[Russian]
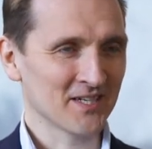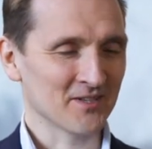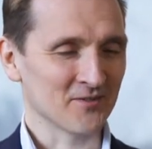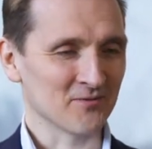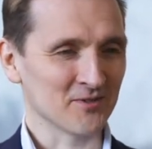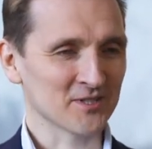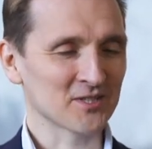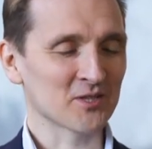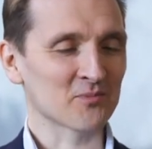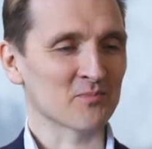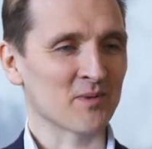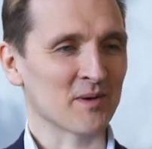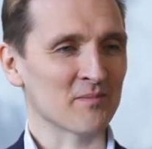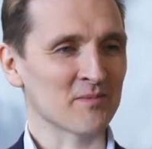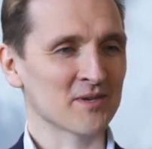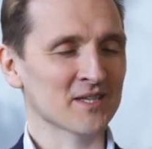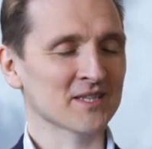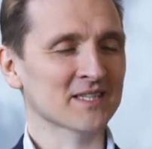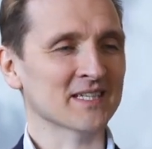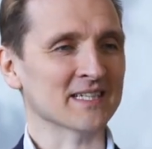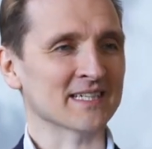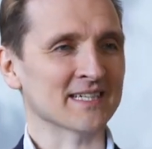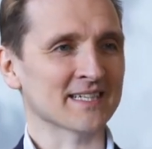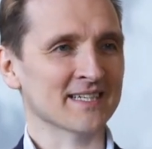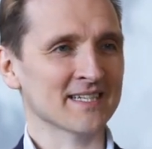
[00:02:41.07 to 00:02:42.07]
В этот
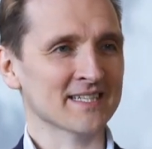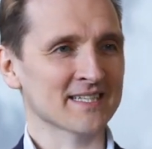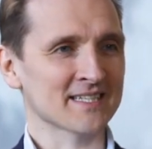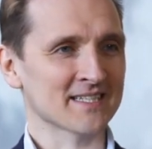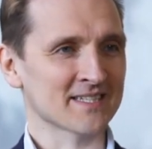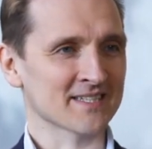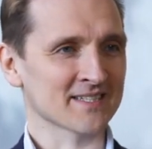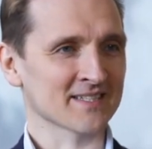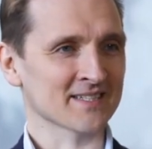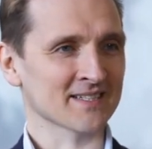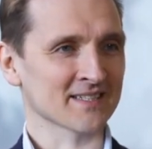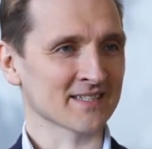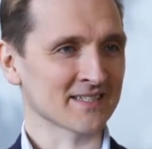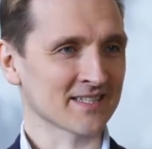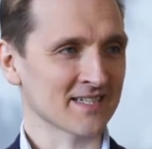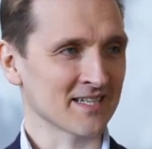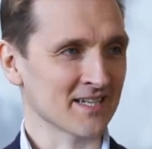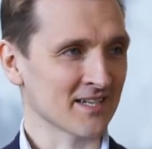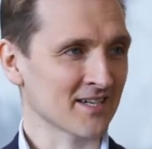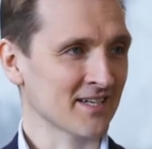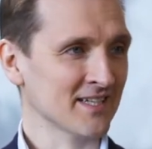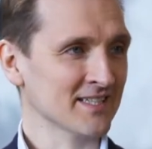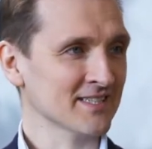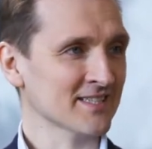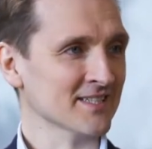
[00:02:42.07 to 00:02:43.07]
момент как раз э,
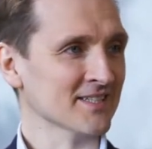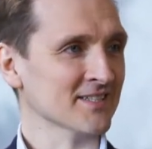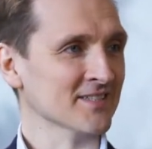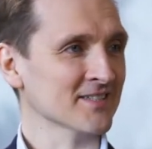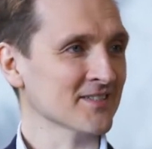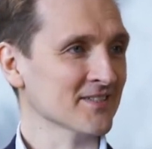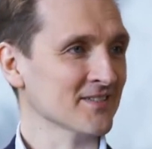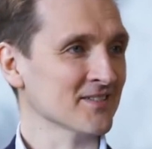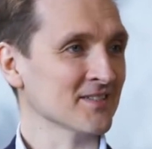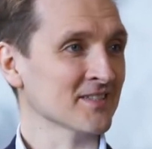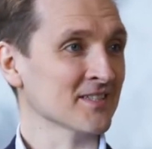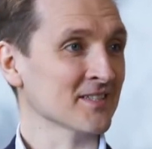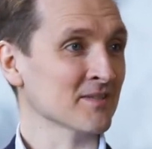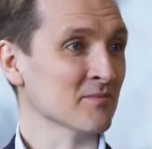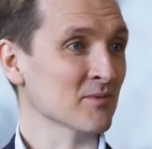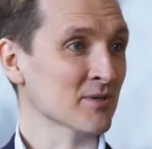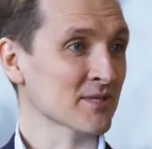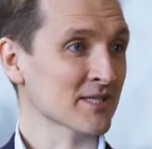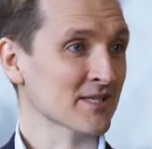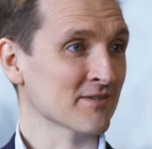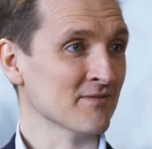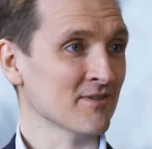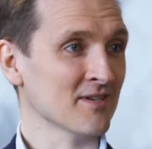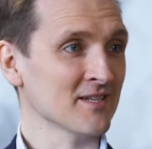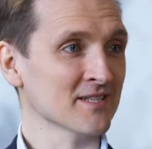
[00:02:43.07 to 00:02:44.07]
акселератор э,
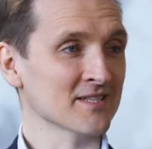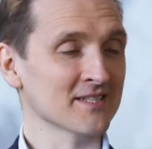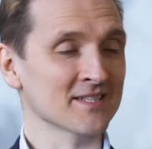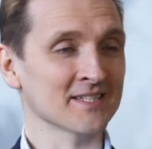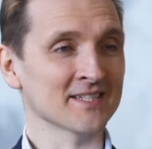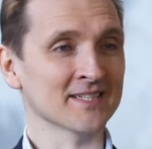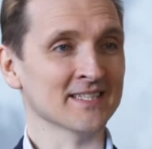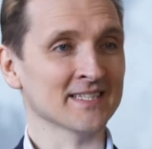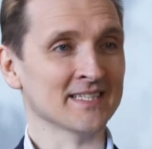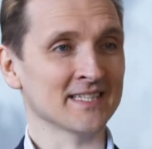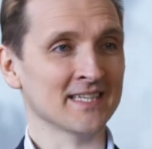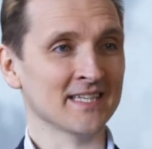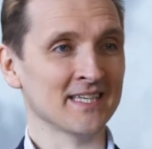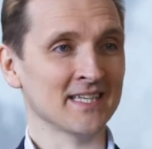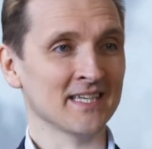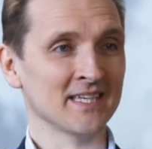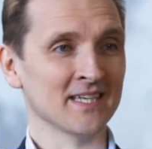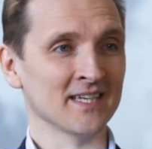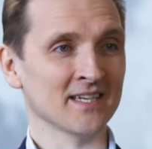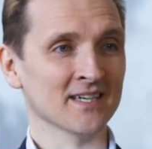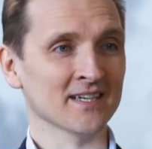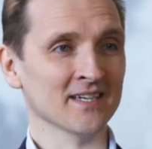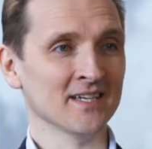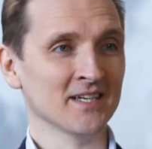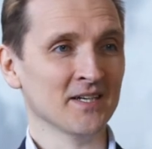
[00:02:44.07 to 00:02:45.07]
образовался,
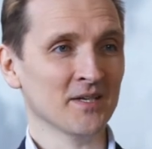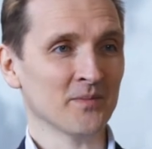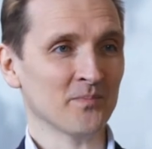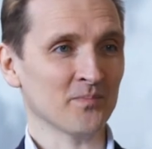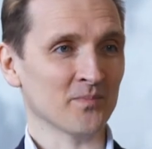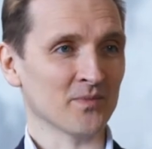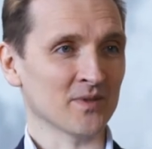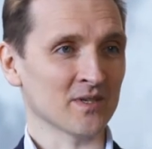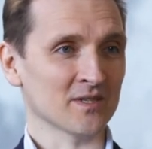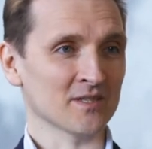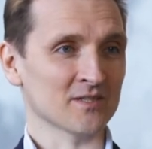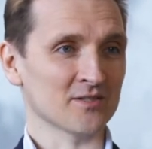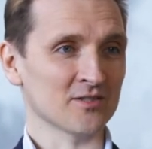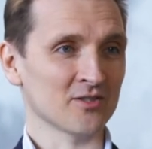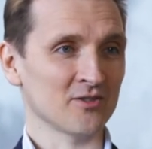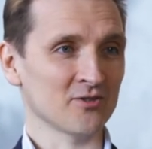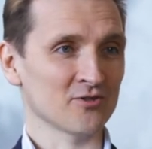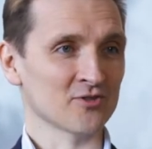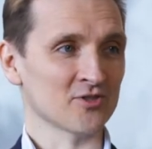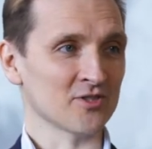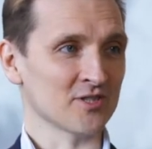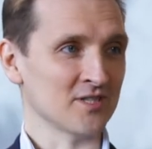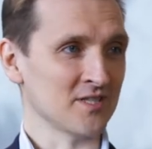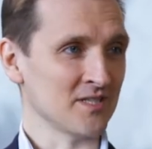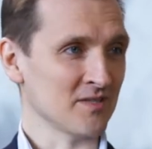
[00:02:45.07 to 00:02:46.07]
и э,
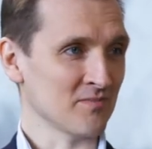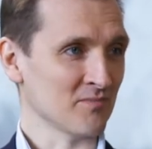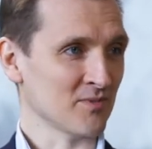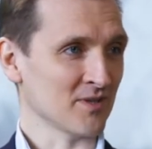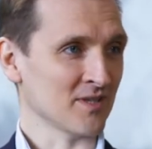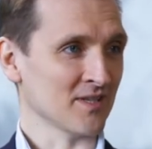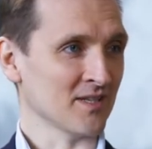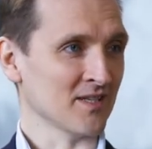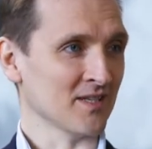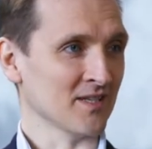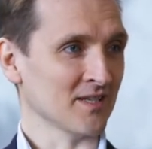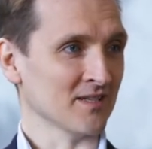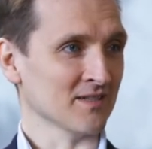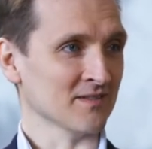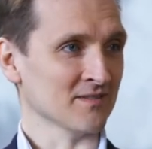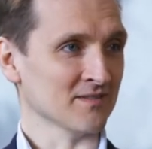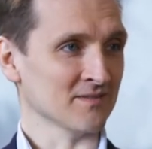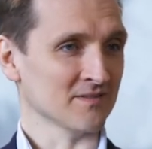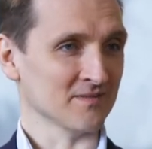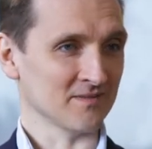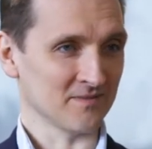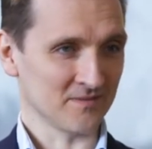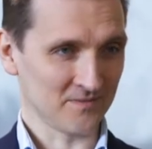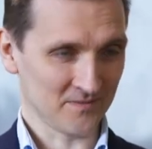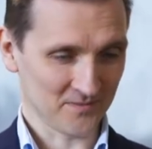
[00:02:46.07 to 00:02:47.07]
Сережа с Димой
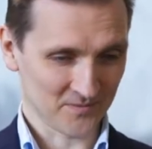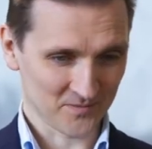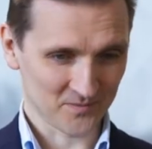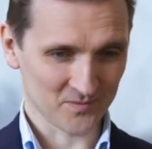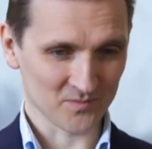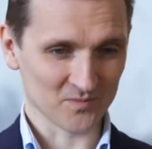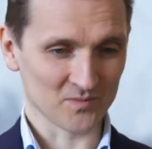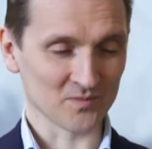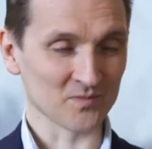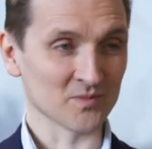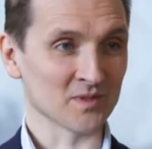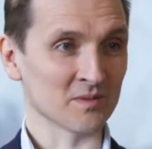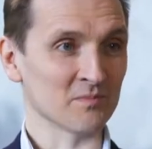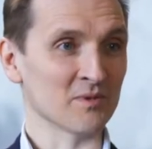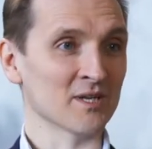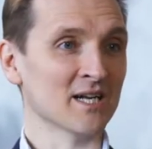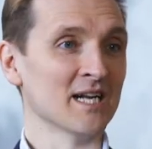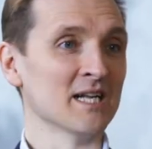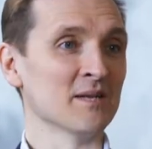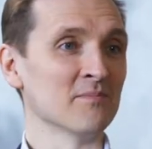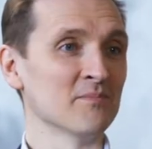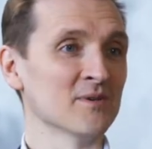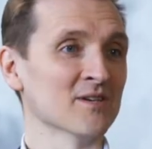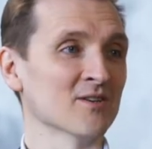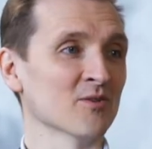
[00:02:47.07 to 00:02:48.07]

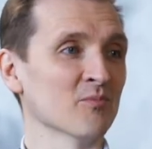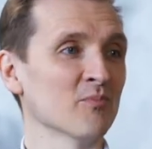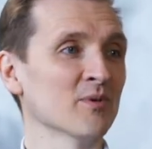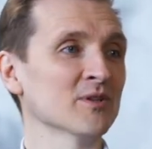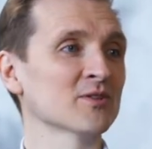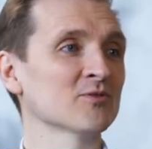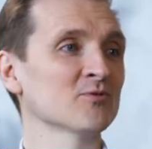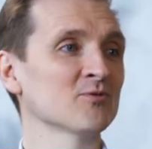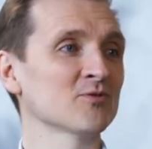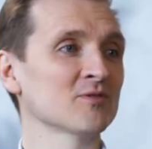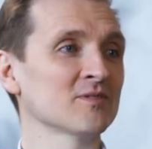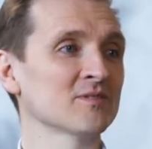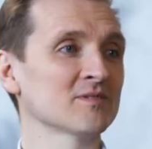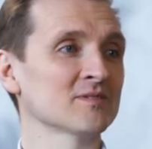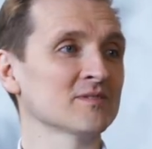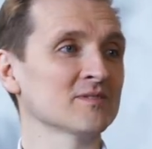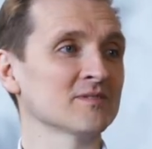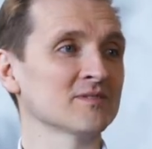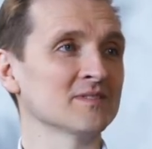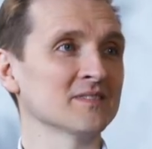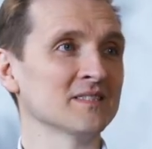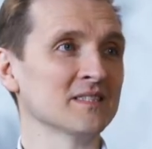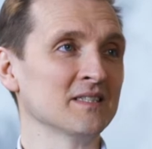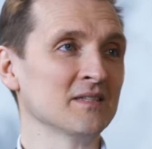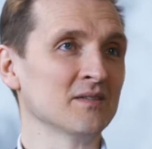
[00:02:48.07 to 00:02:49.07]
набирали первый поток,
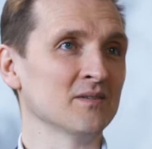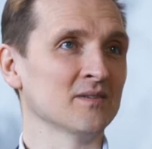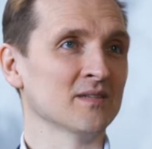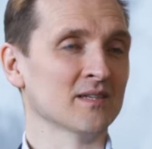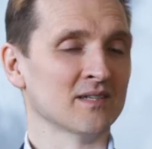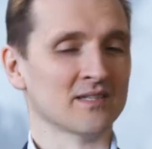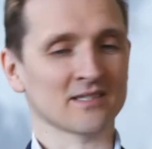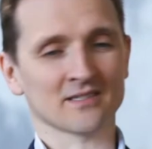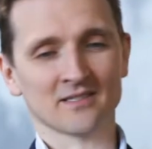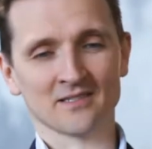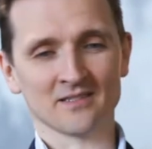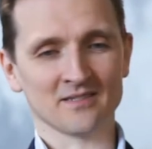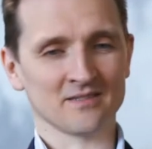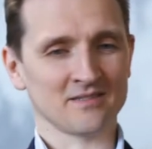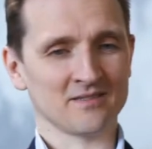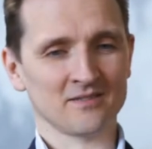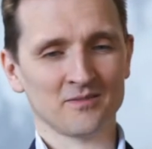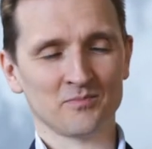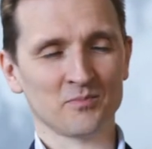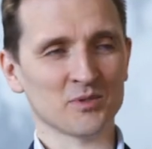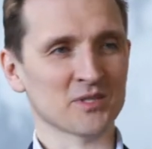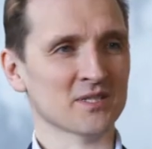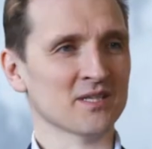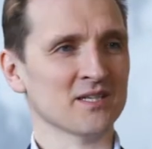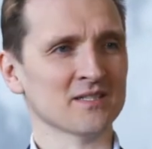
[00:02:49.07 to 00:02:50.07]
и я как-то
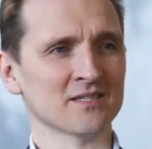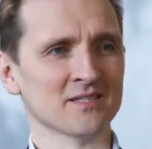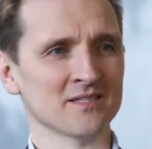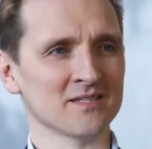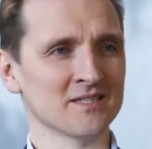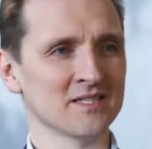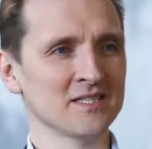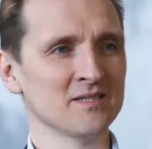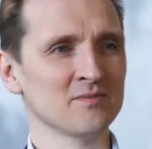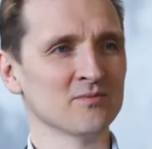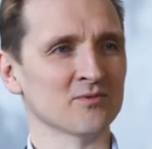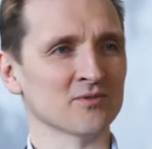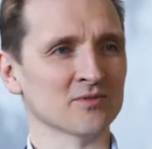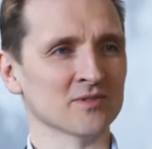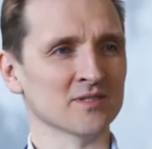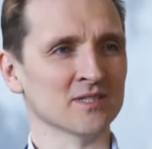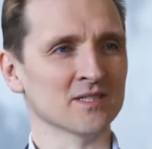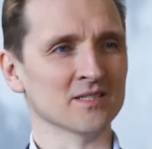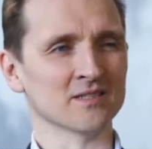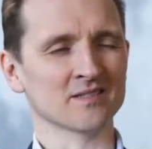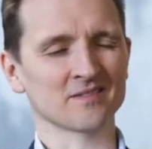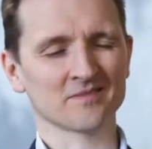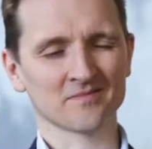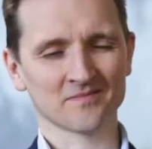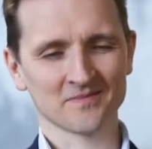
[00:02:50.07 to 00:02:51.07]
списался с Димой, он
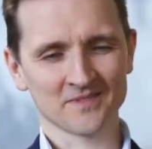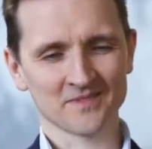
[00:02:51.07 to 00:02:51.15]
говорит,